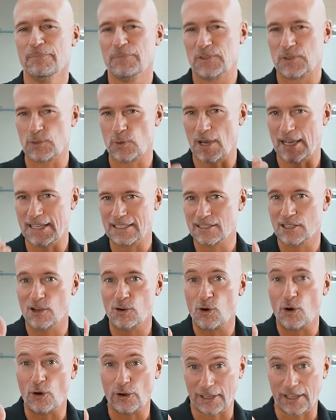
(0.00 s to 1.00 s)
So heißt
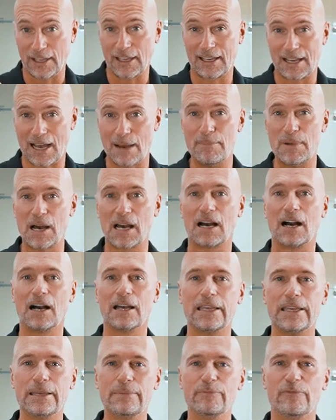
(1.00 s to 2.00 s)
auch eure Kamera
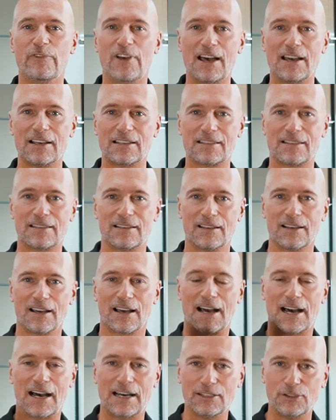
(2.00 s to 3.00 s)
im
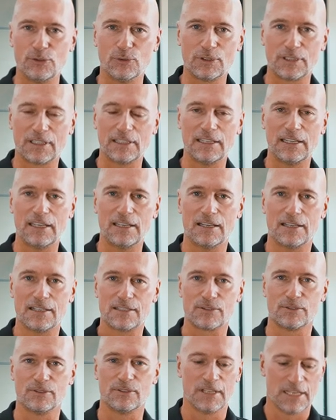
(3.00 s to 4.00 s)
Werksradio drin.
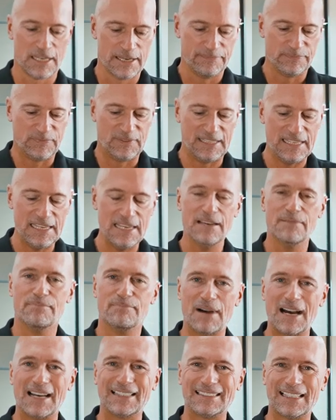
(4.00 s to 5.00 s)
Also die
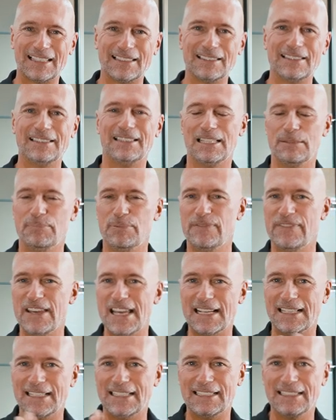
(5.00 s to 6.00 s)
macht dann die
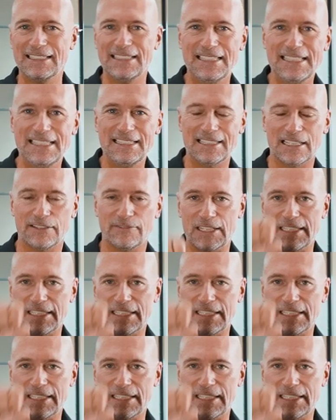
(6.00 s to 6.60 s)
beweglichen Linien.